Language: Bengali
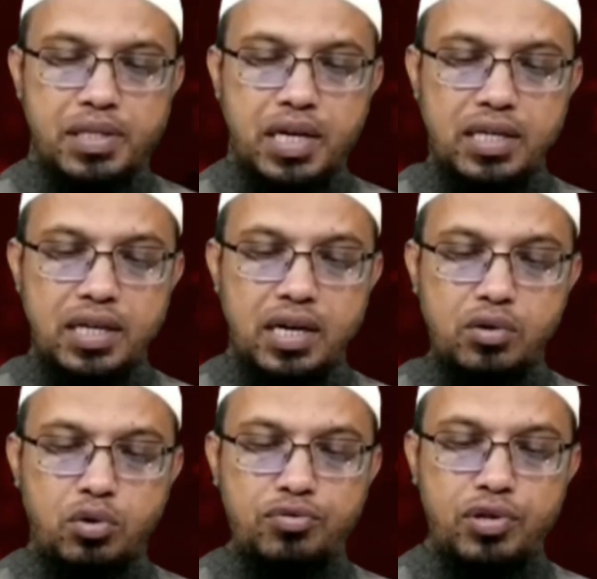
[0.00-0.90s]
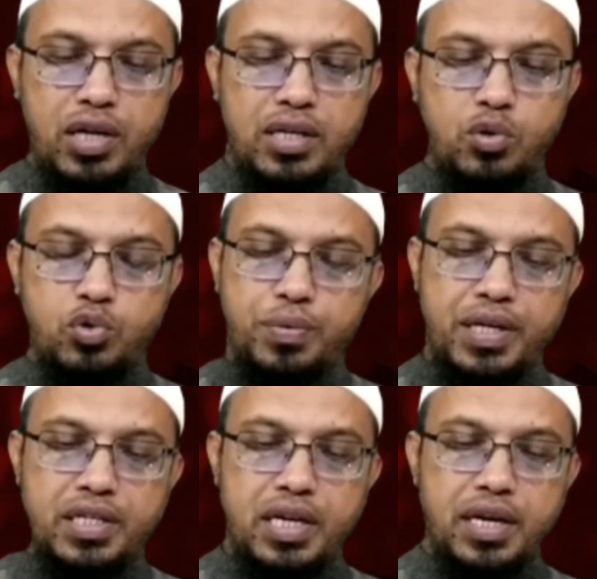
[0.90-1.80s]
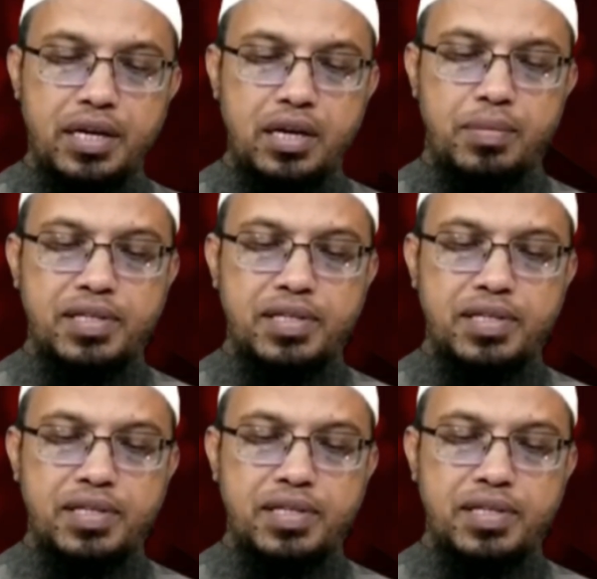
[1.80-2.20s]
নামাজে হাতের আঙ্গুল ফোটালে কি উজু ভেঙে যায়